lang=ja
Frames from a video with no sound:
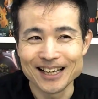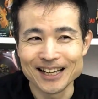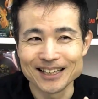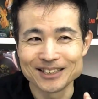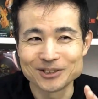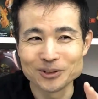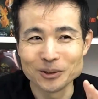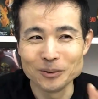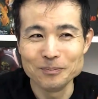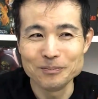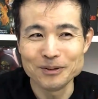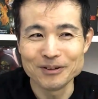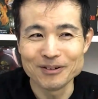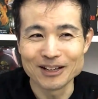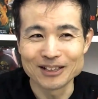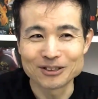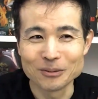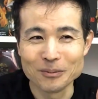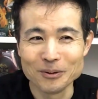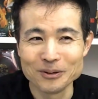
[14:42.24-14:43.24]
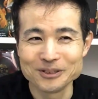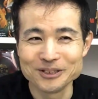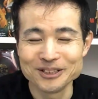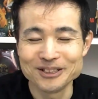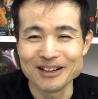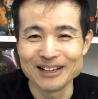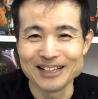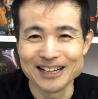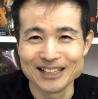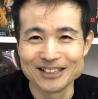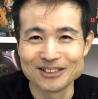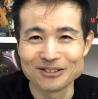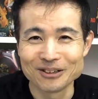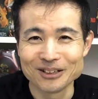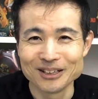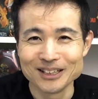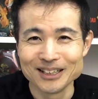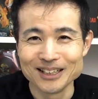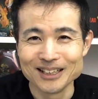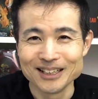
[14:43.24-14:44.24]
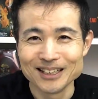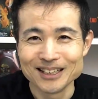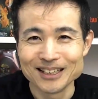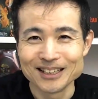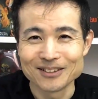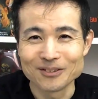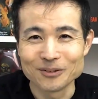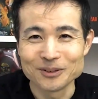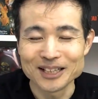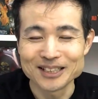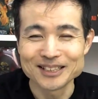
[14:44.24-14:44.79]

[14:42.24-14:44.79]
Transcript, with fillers: ゾンビは共食いではないと。な